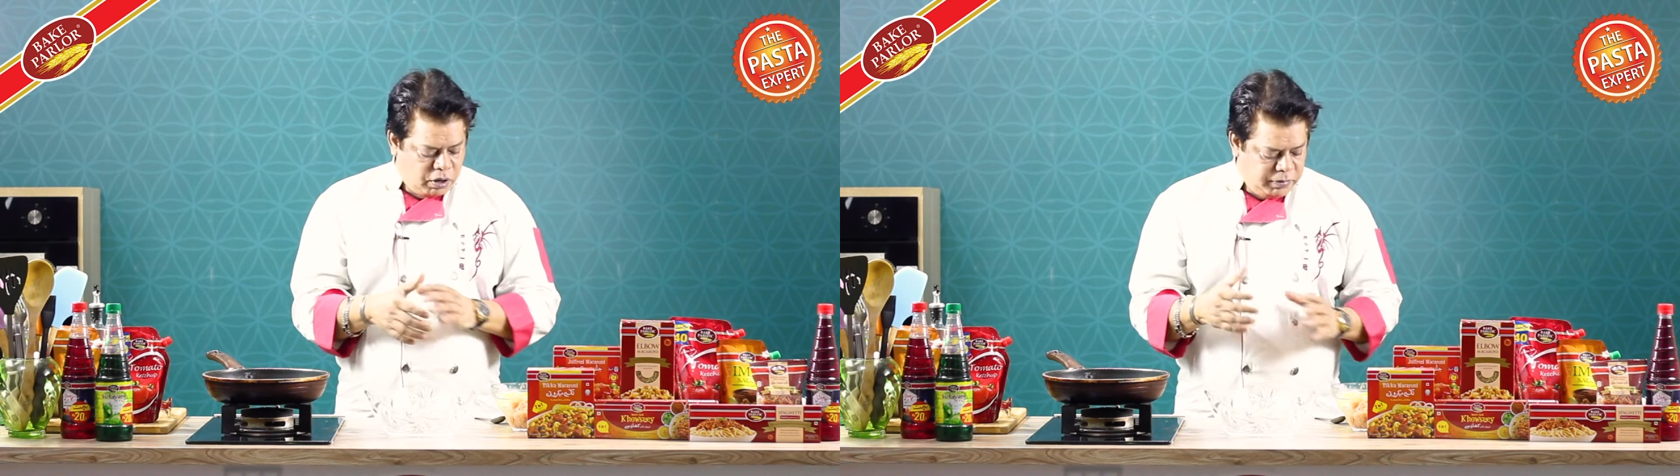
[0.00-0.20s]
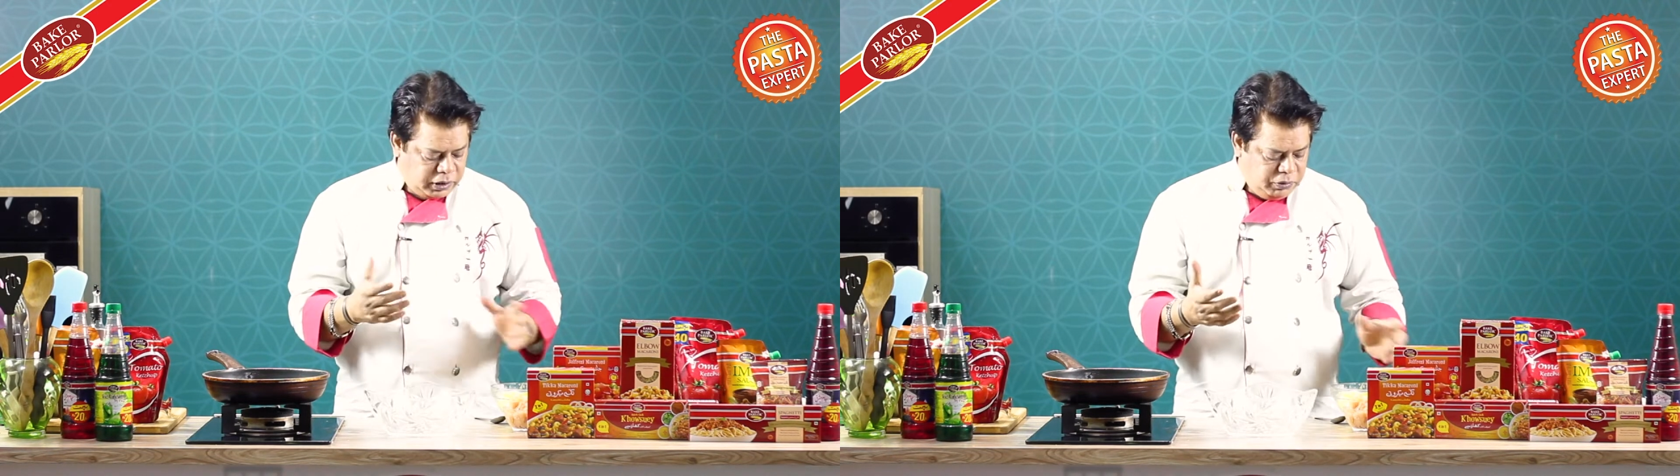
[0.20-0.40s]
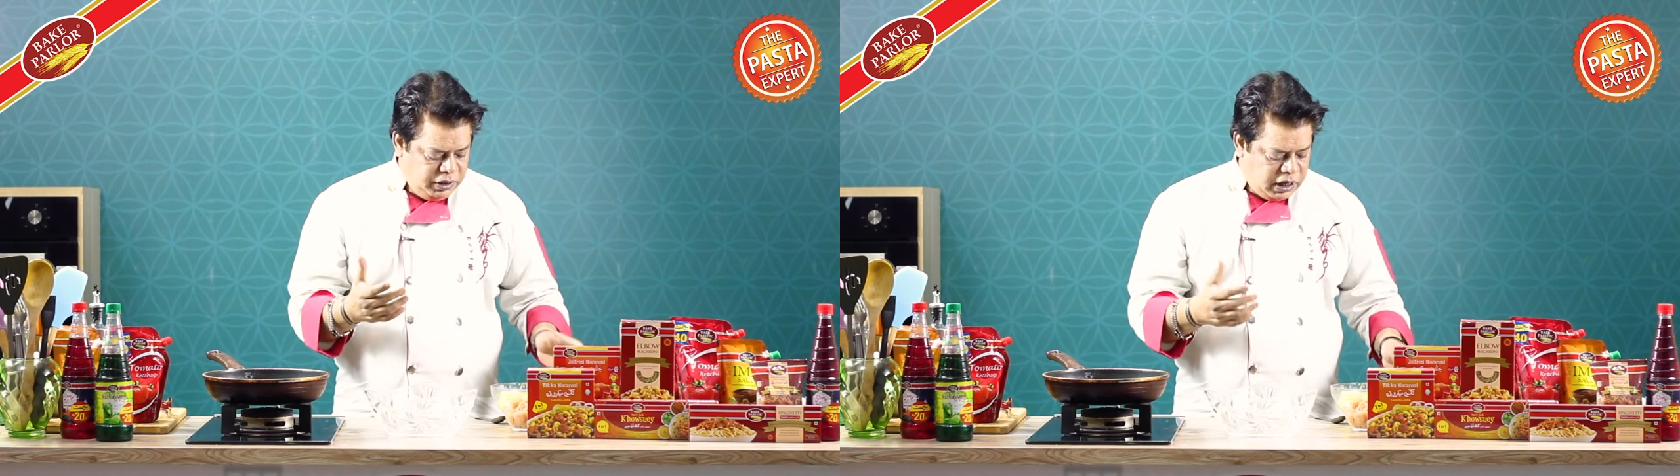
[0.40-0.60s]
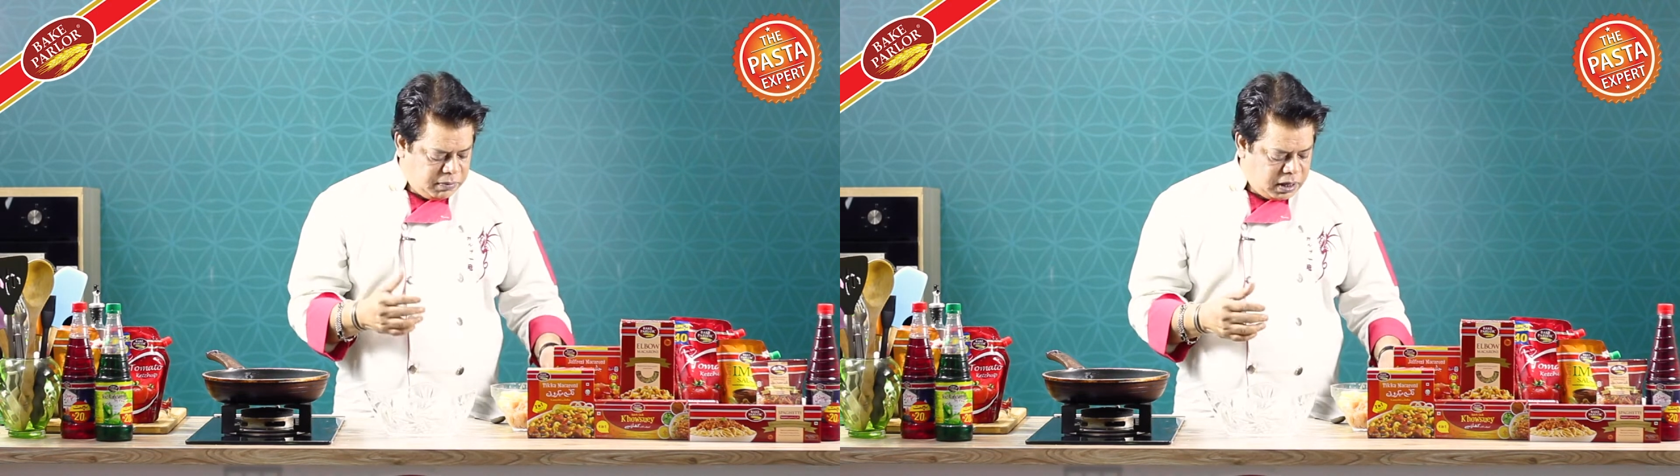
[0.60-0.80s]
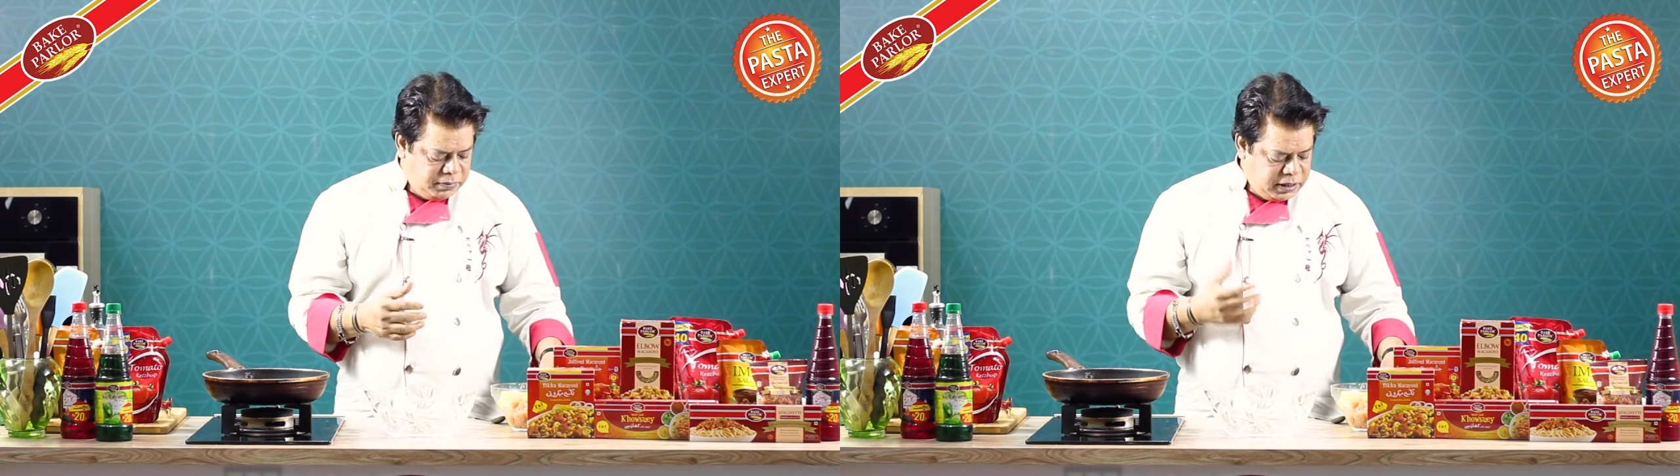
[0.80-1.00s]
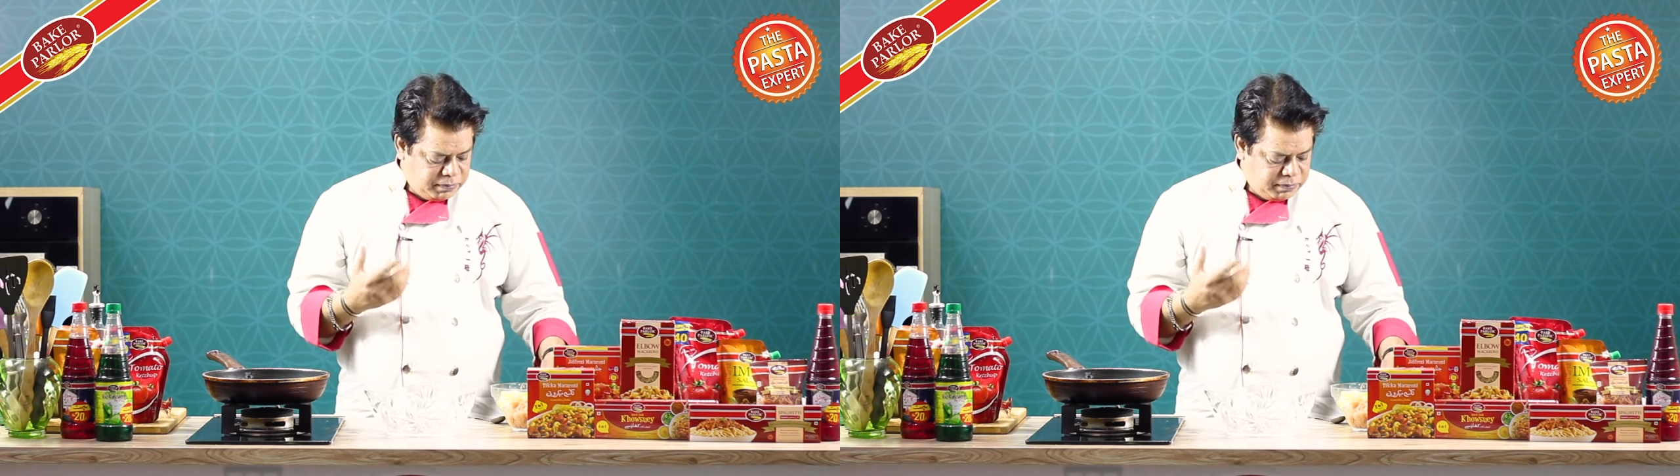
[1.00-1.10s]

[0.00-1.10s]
और मैक्रोनी कबाब या